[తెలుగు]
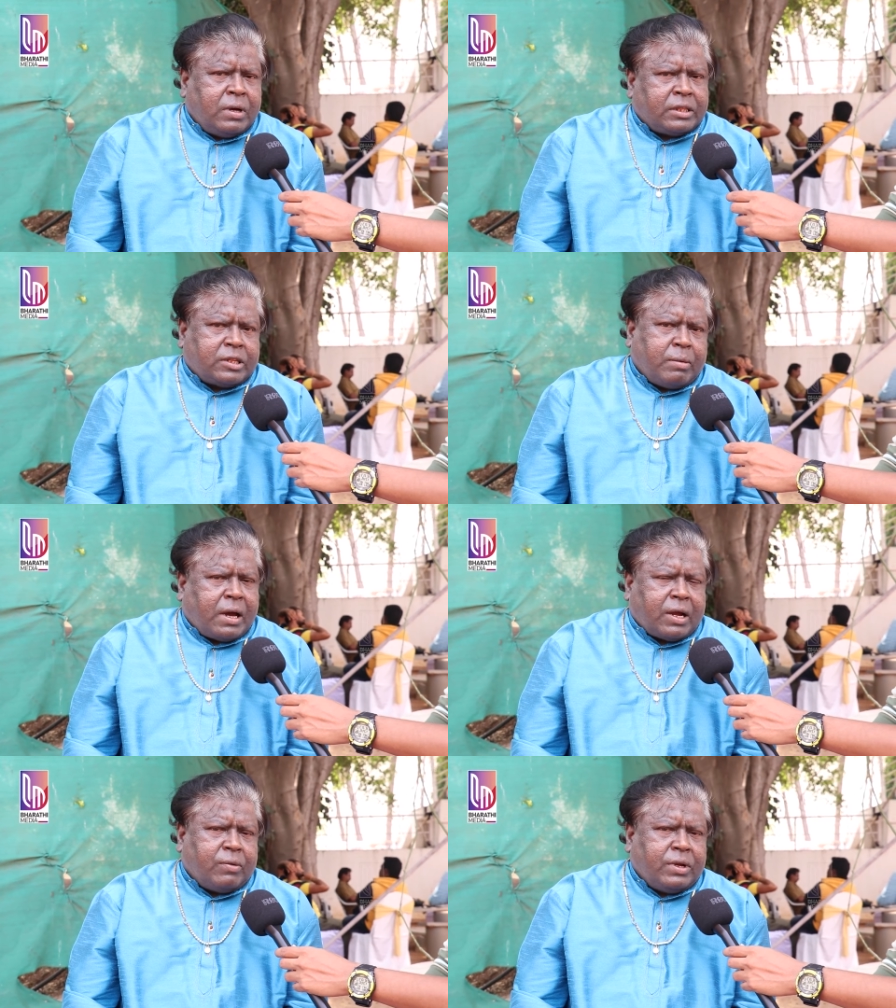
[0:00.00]
అంత
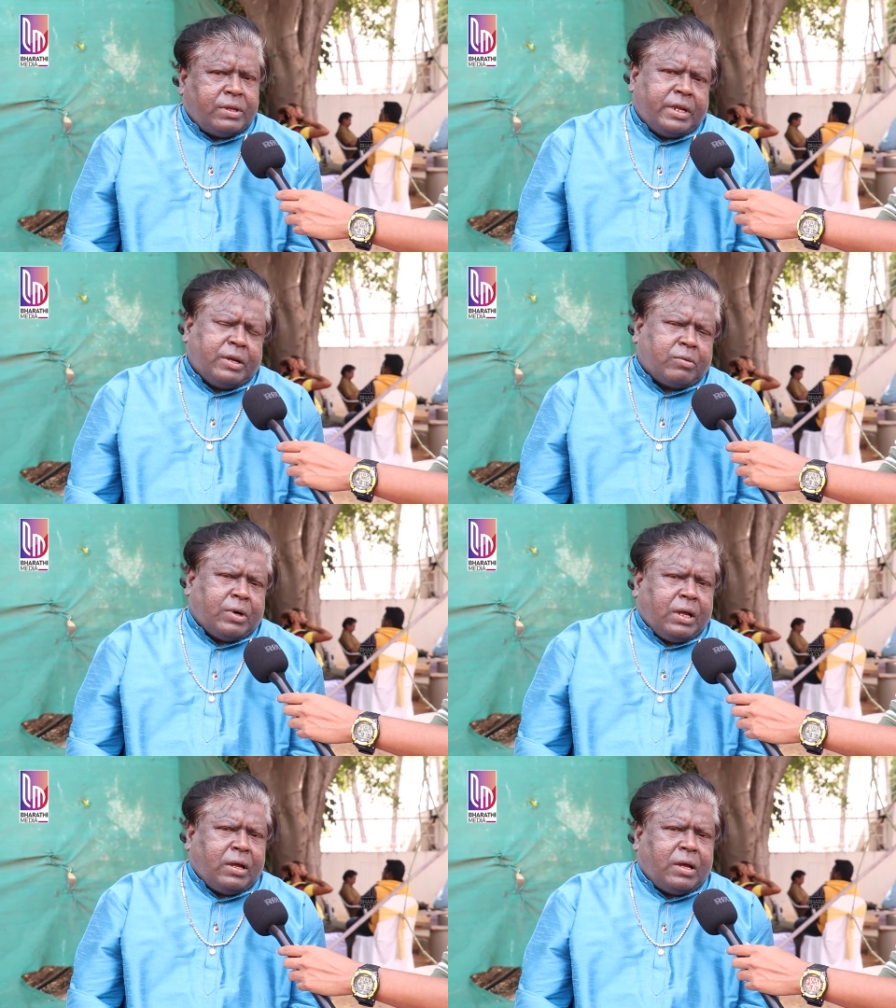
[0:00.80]
బాగా ఉండేది నేను
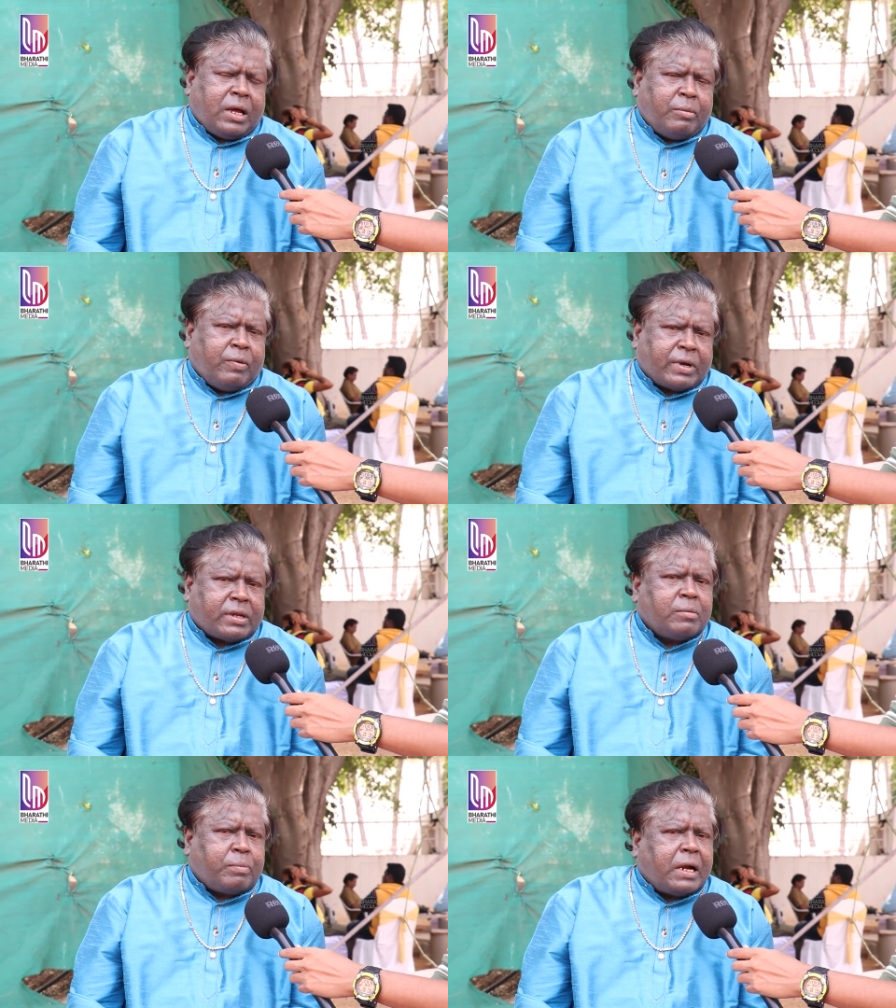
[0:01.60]
కూడా ఆమె
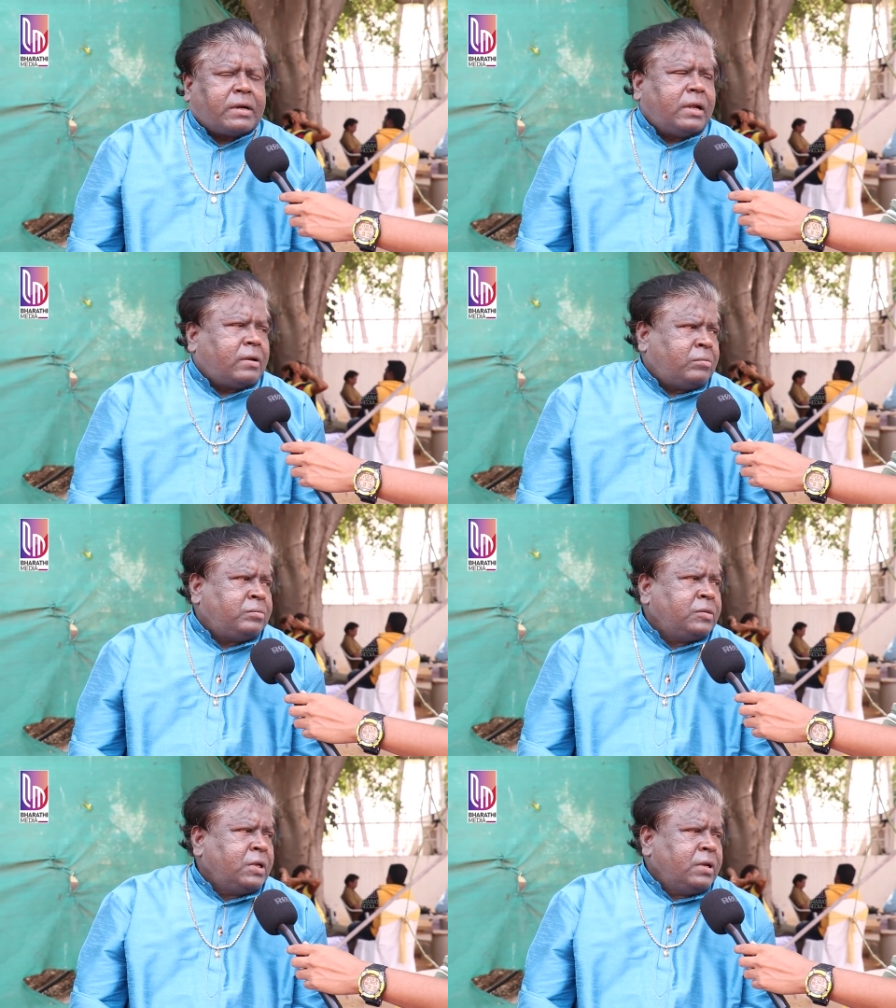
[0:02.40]
వర్కింగ్ పార్ట్నర్
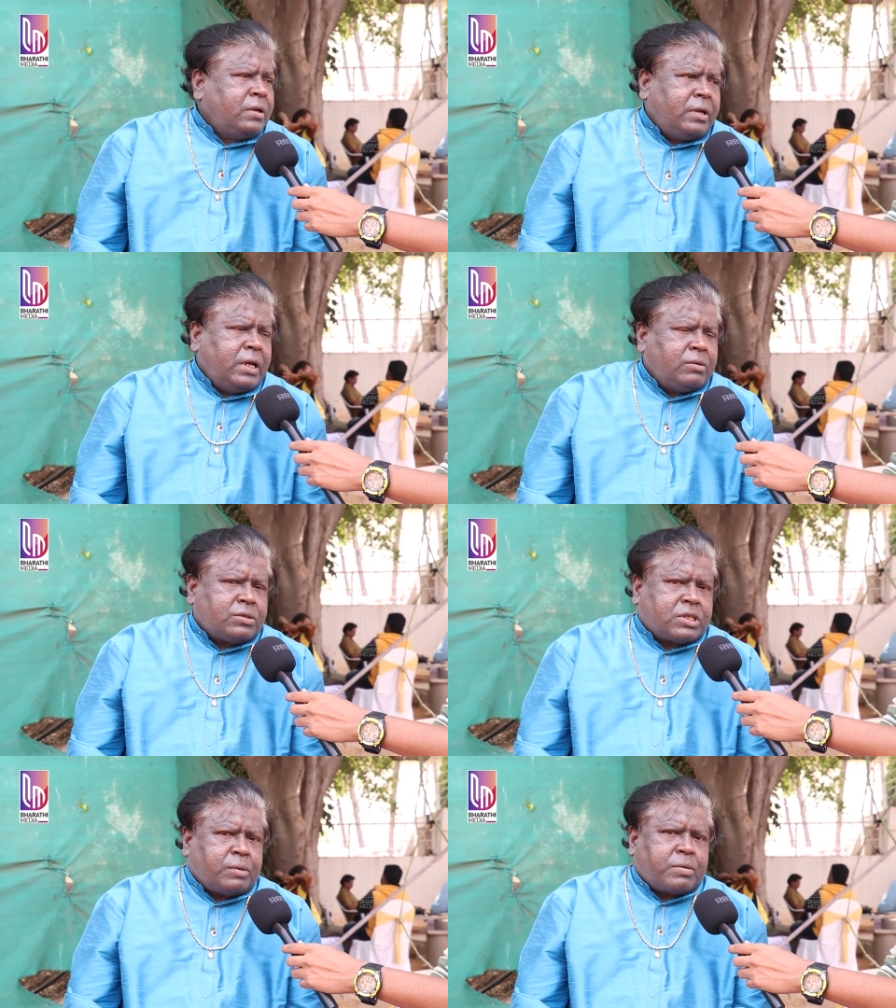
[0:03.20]
నేను
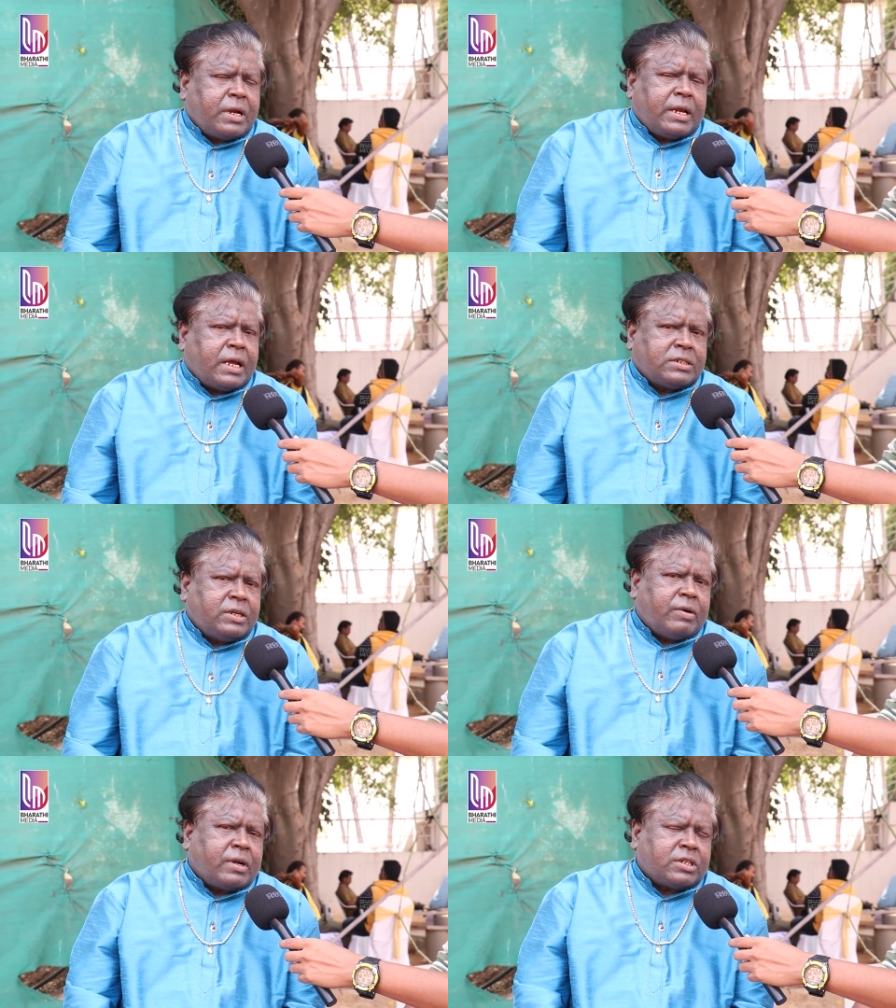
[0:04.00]
స్క్రిప్ట్లో
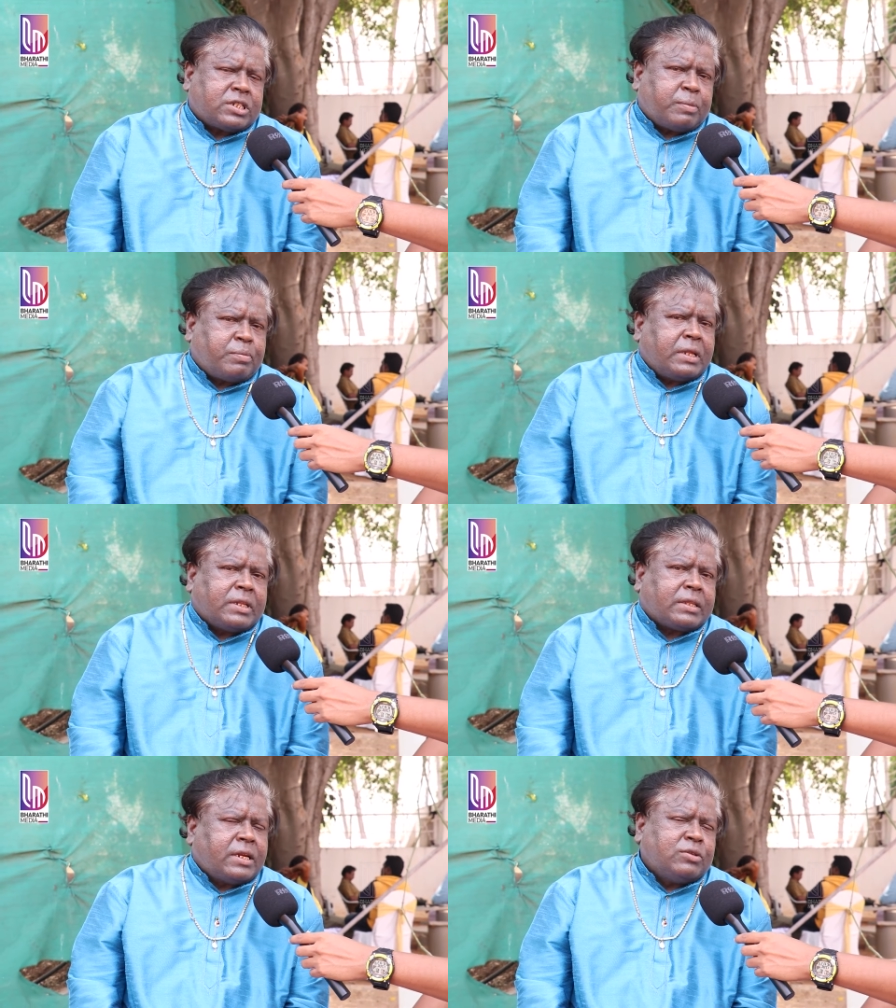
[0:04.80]
రాసేవాడిని స్క్రిప్ట్
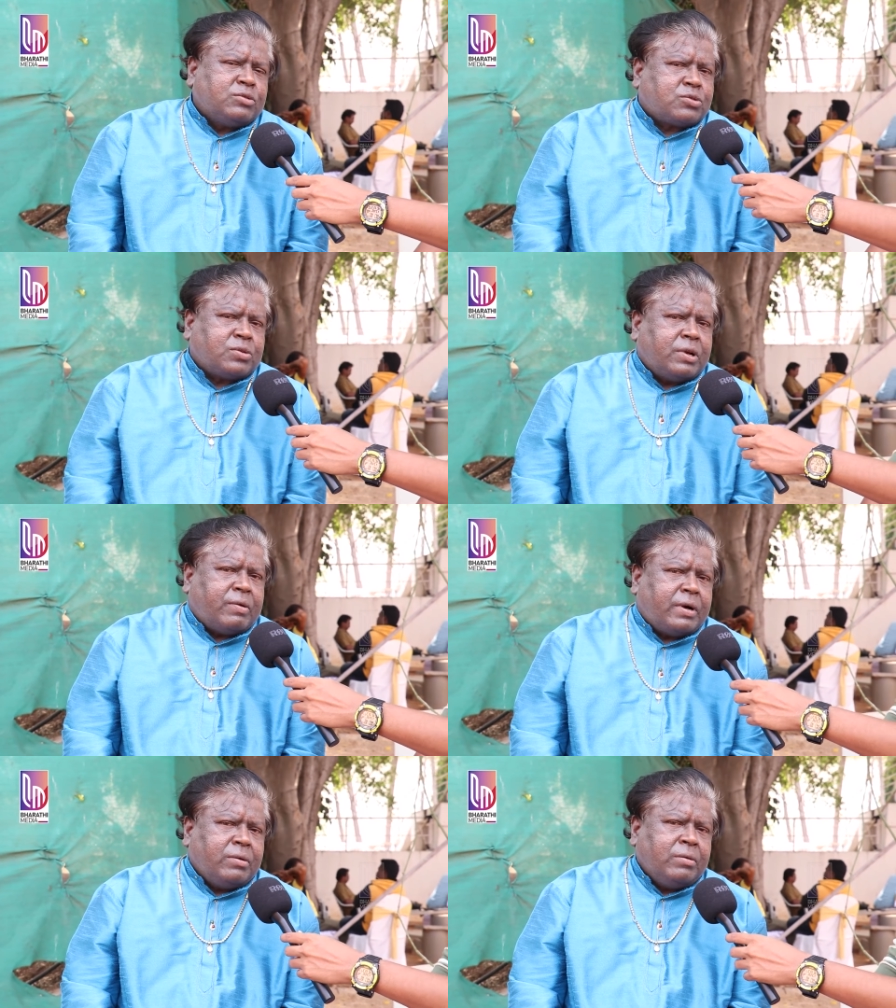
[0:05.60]
అంతా అతనే
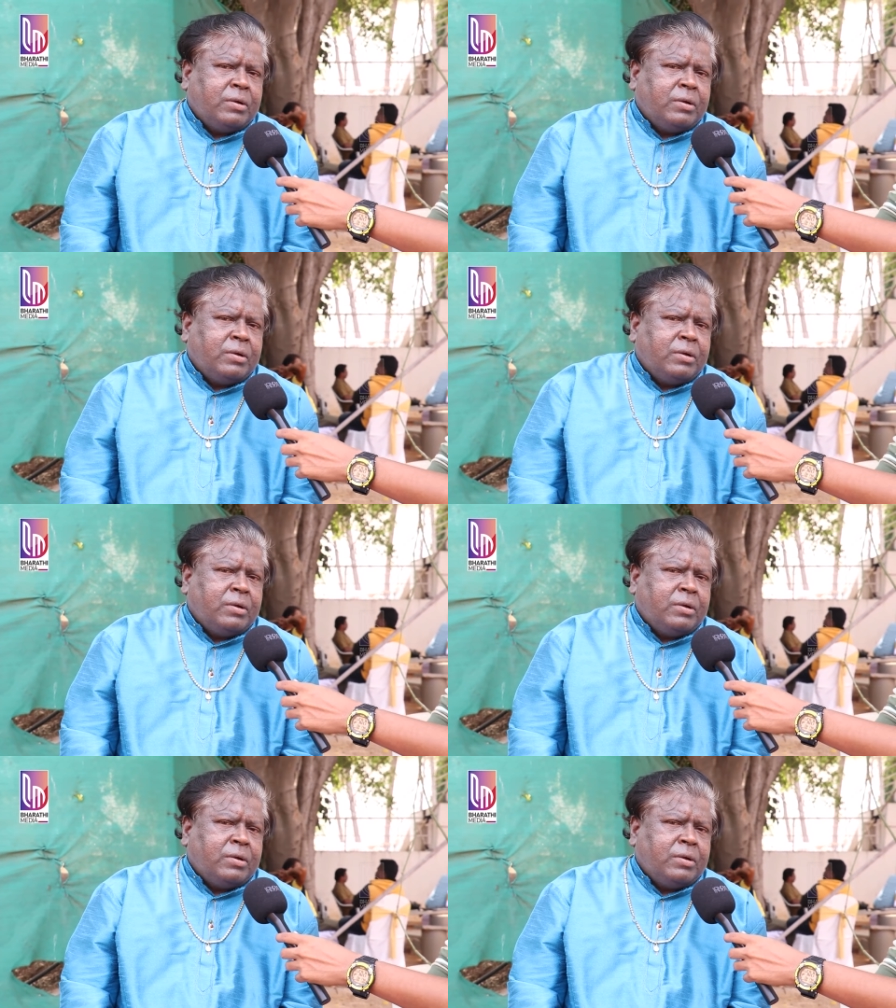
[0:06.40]
చూసుకునేవాడు